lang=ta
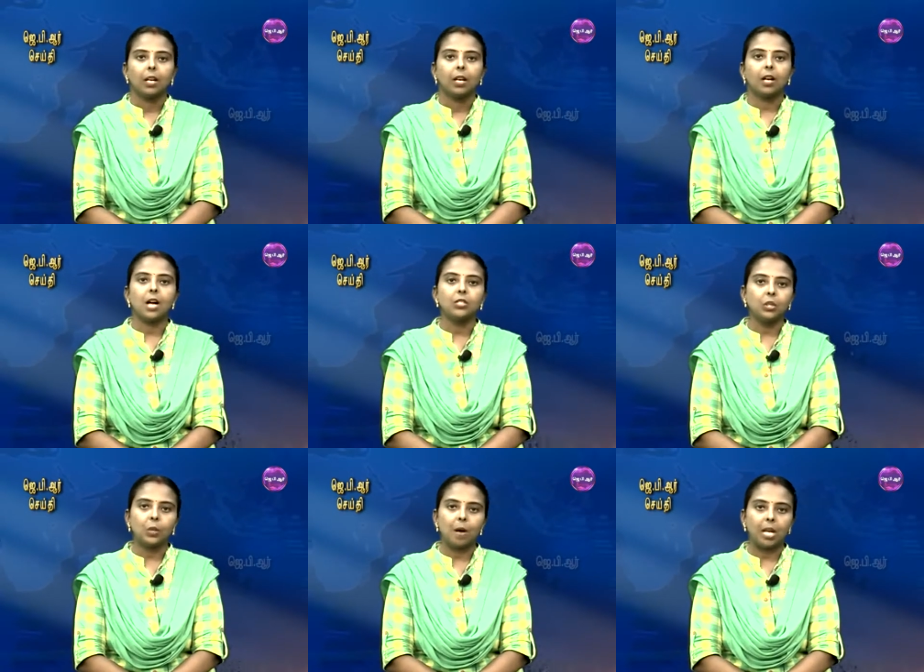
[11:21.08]

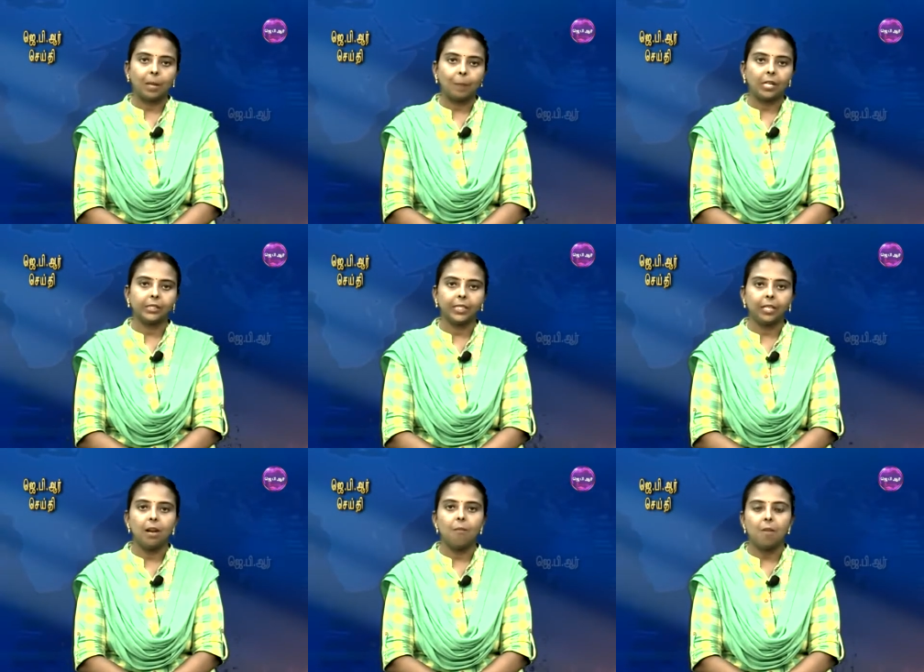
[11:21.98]
காஞ்சூர் மார்க்
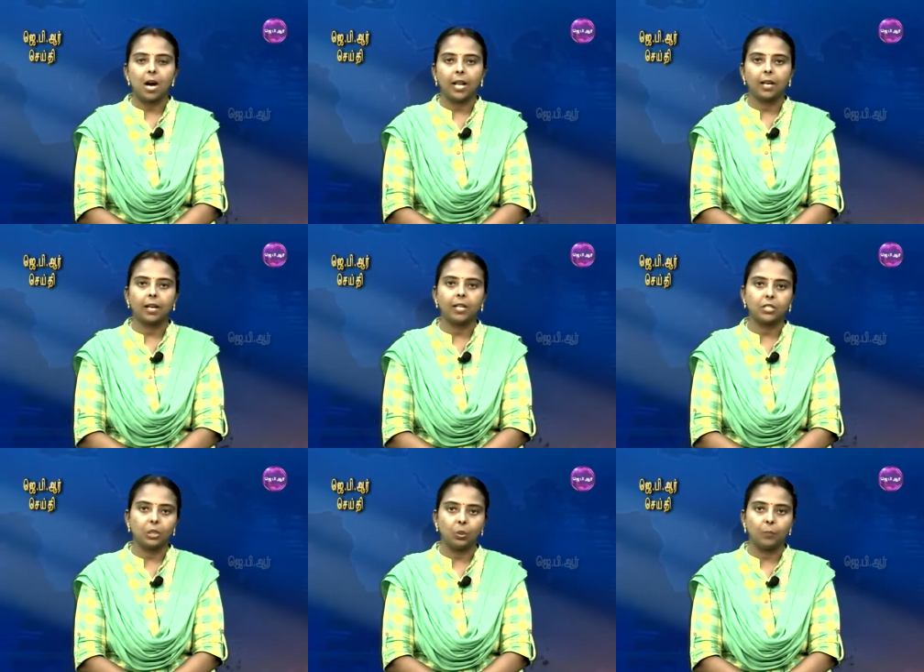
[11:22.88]
பகுதியில் மாநகராட்சி
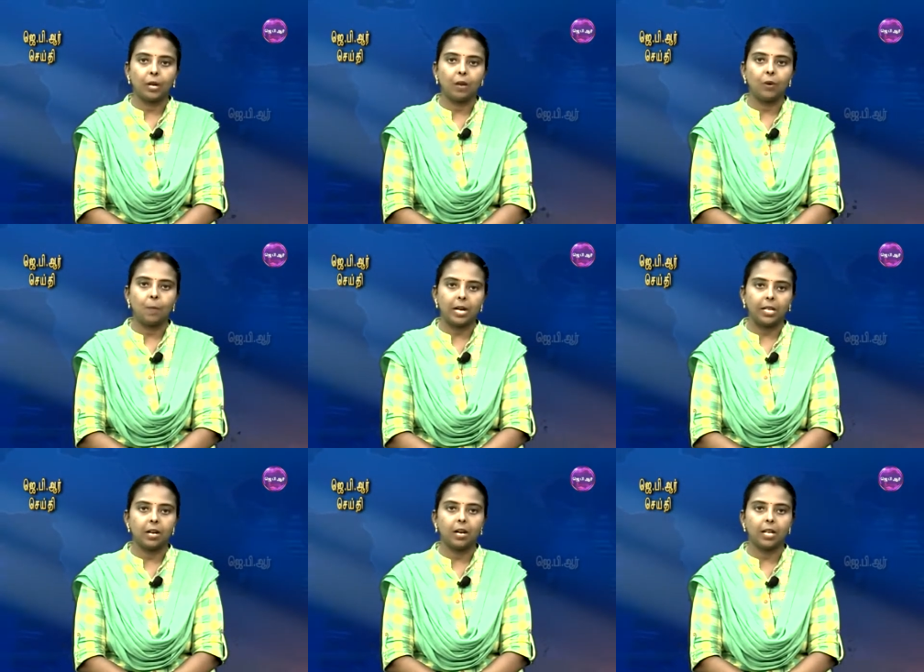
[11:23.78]
துப்புரவு
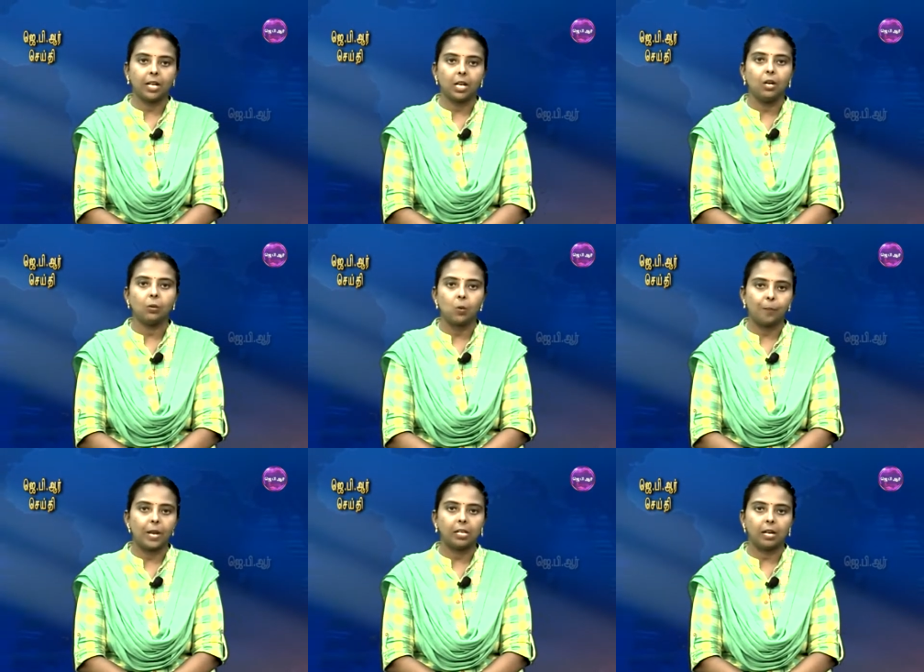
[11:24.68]
பணியாளர்கள்
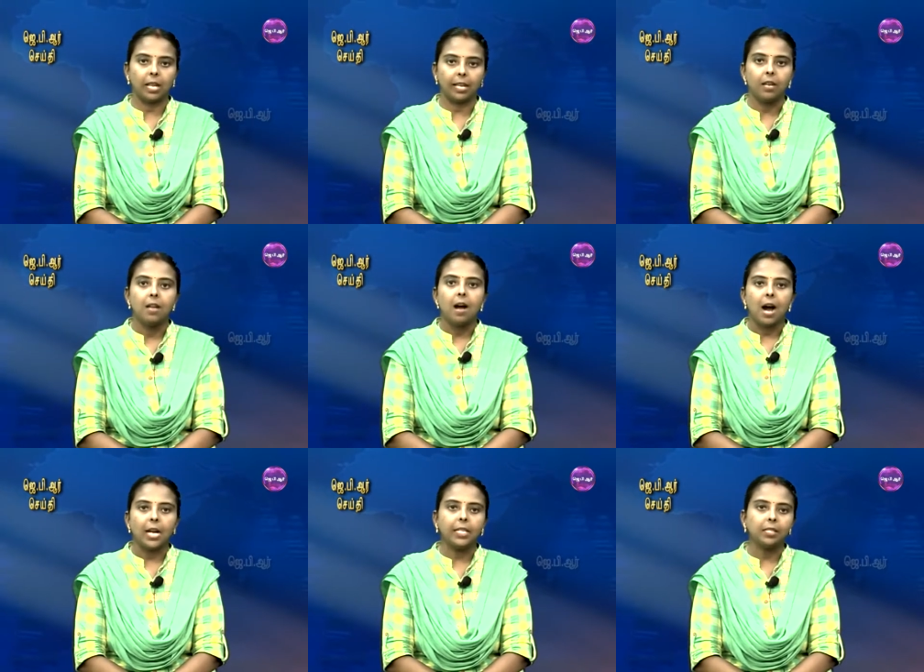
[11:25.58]
குப்பைகளை
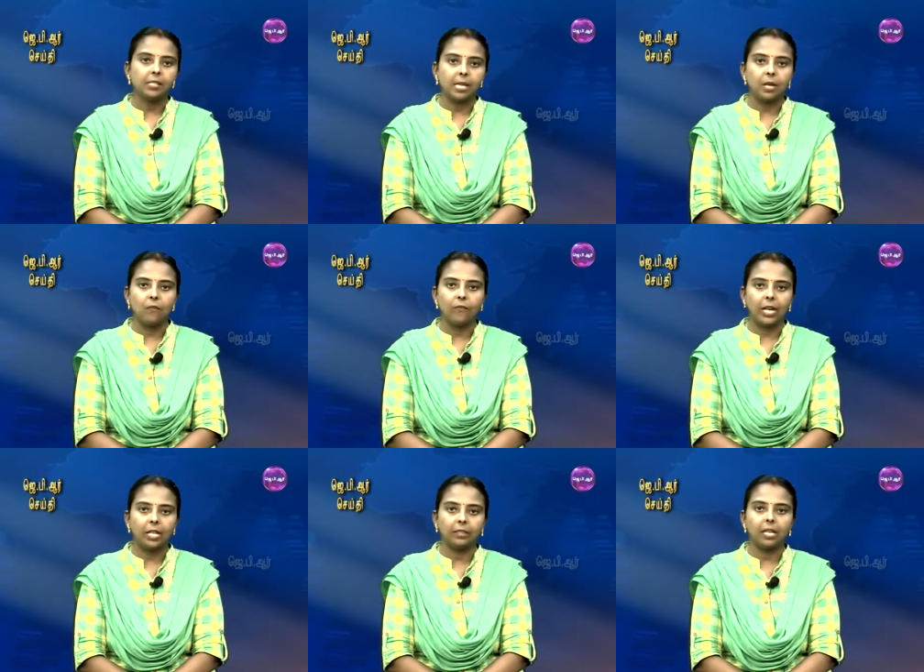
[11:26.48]
அடித்து செல்லும்
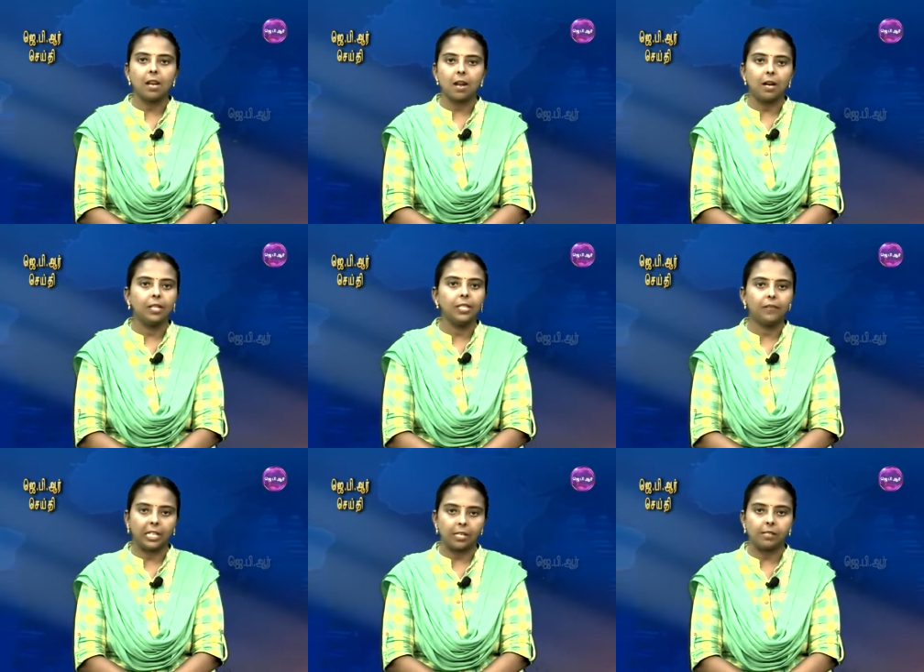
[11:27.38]
வெள்ளத்தில்
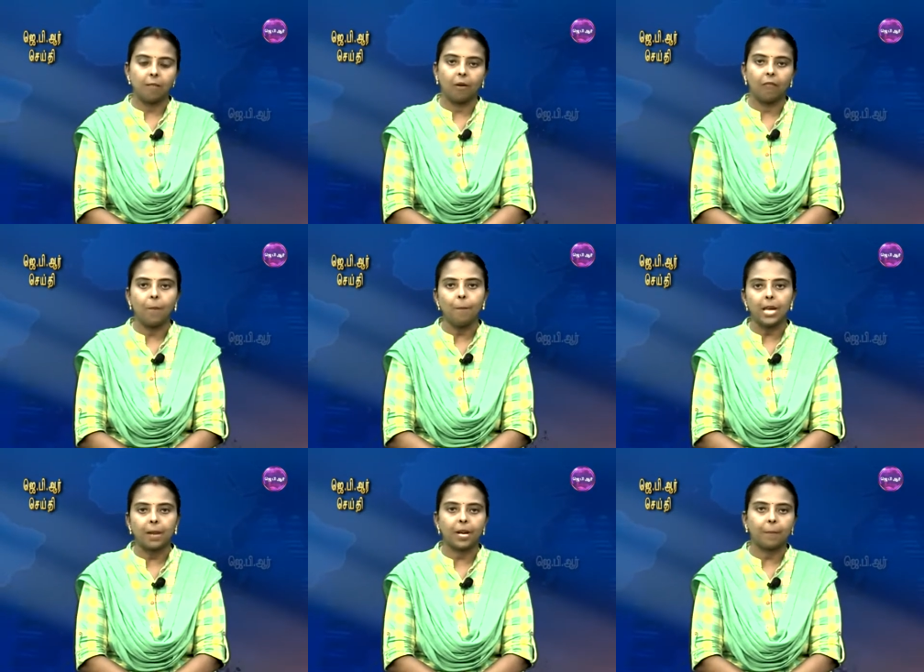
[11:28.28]
கலந்துவிட்ட சம்பவம்
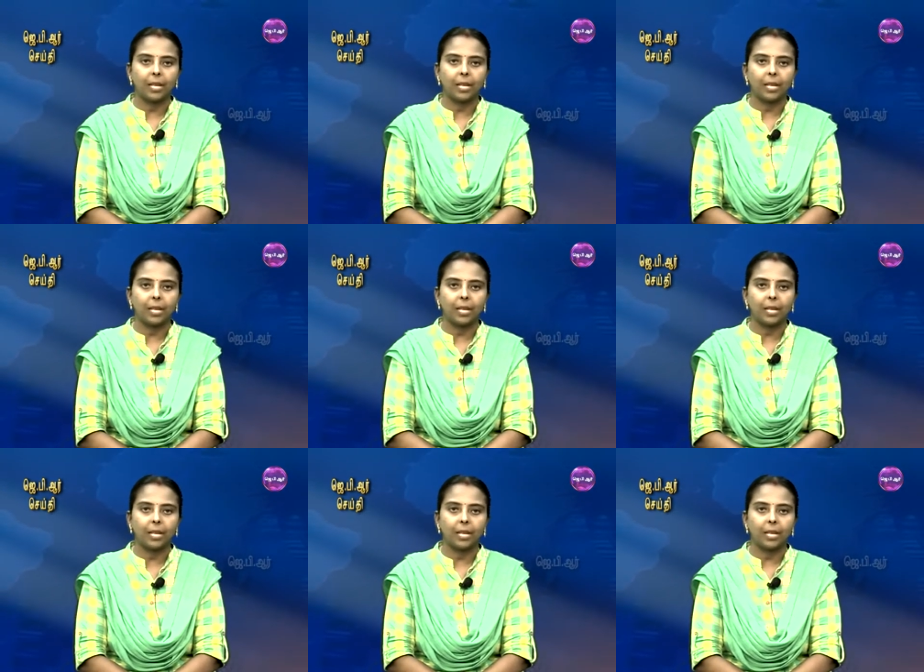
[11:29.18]
பரபரப்பை